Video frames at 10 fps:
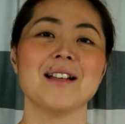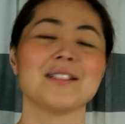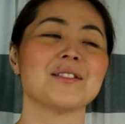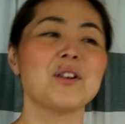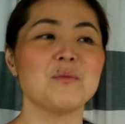
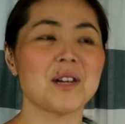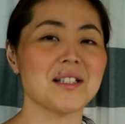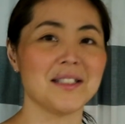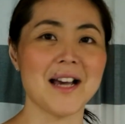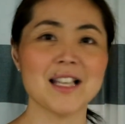すっごい
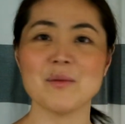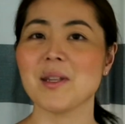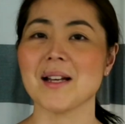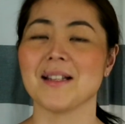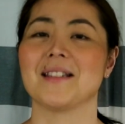昔に始め
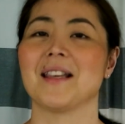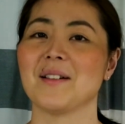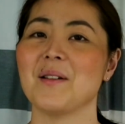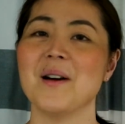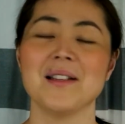たんですけ
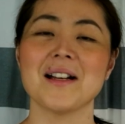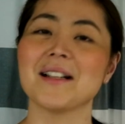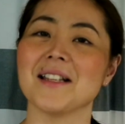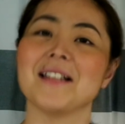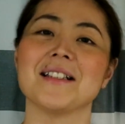ど、なん
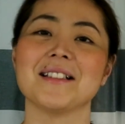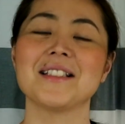かね、